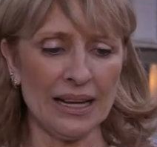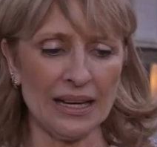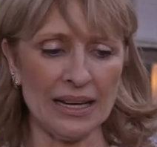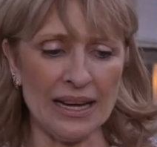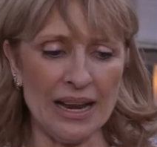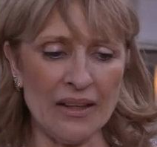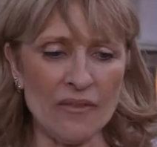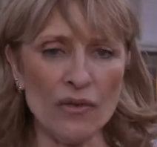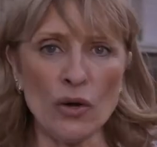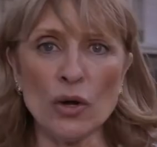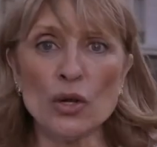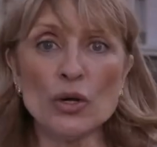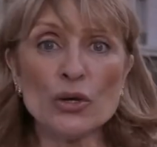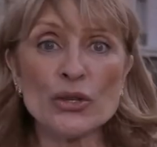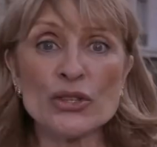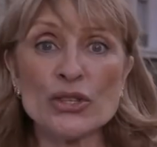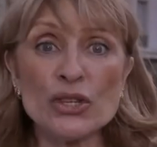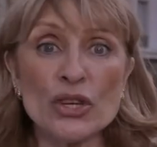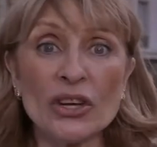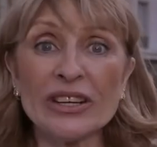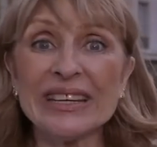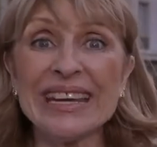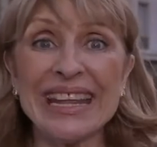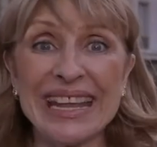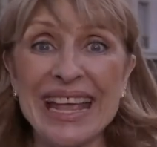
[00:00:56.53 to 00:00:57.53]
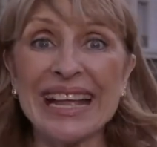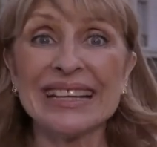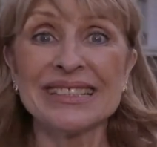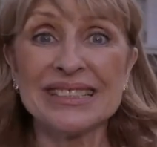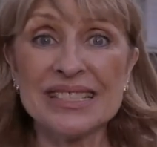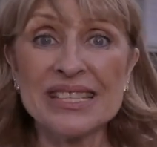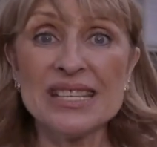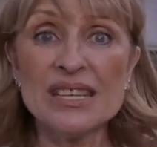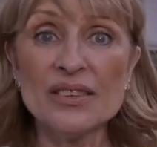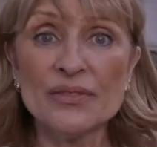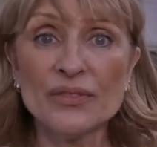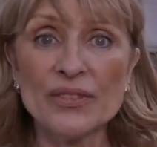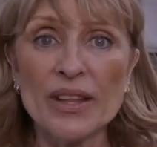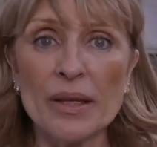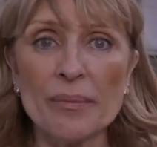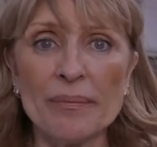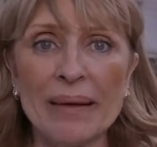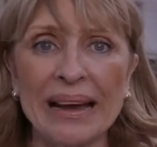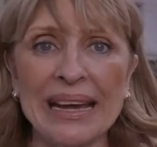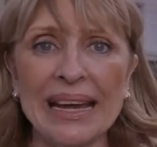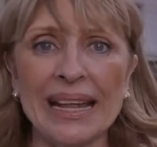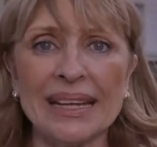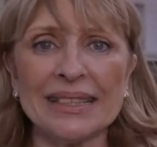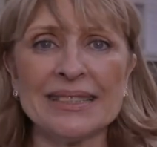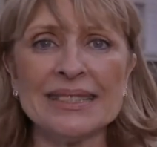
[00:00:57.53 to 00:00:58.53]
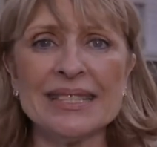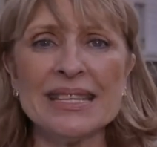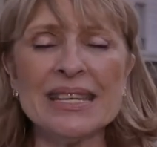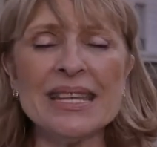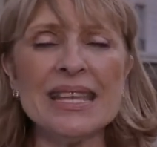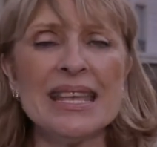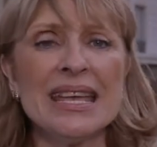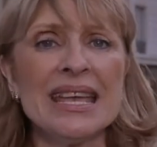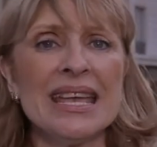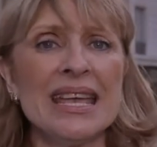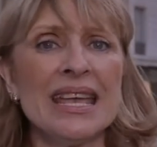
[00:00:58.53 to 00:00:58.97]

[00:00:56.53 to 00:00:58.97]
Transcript: l'évolution négative des maladies